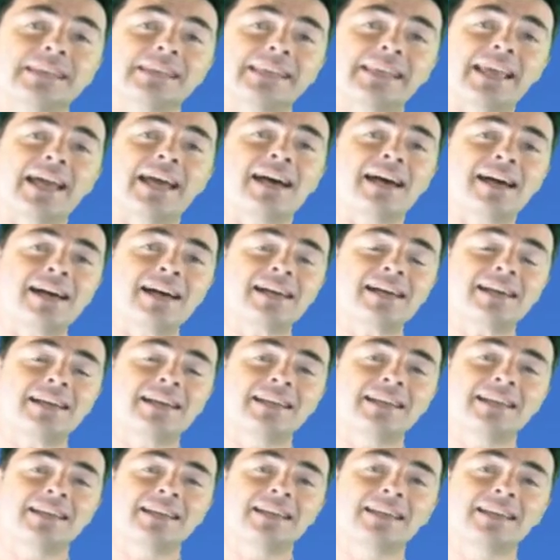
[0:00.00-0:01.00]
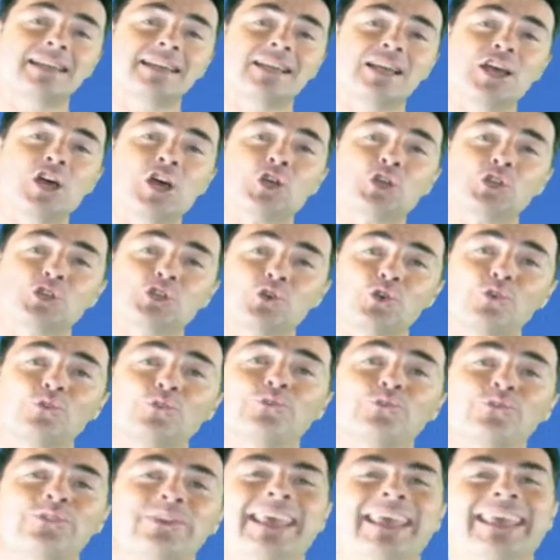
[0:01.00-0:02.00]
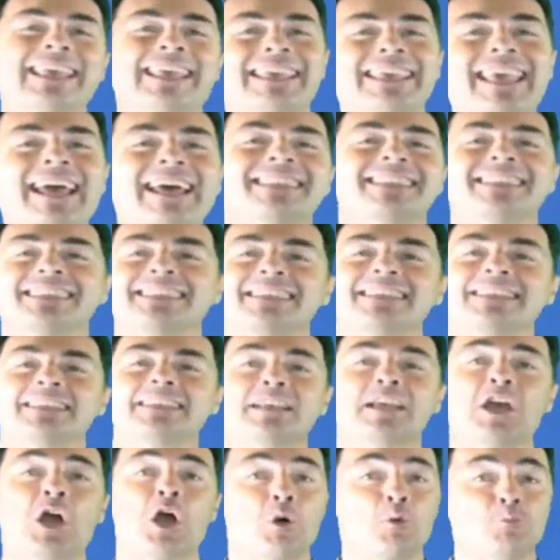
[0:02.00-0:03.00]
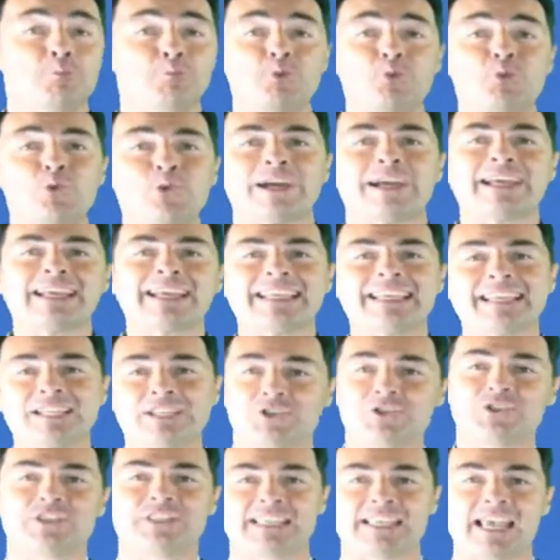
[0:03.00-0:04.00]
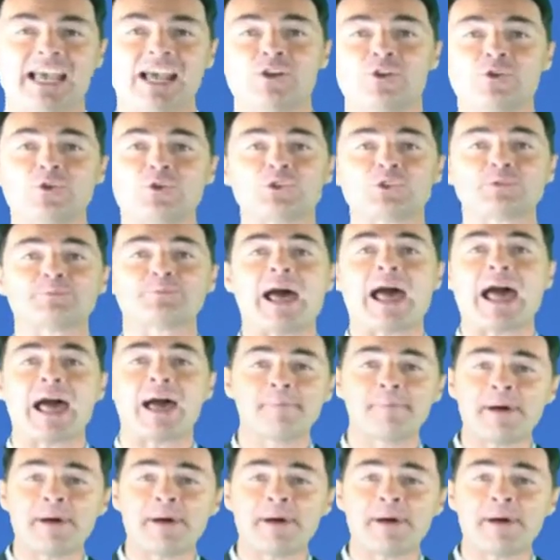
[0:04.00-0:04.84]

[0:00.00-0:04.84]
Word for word: Car Sophie est gâtée, pourrie jusqu'à l'os par un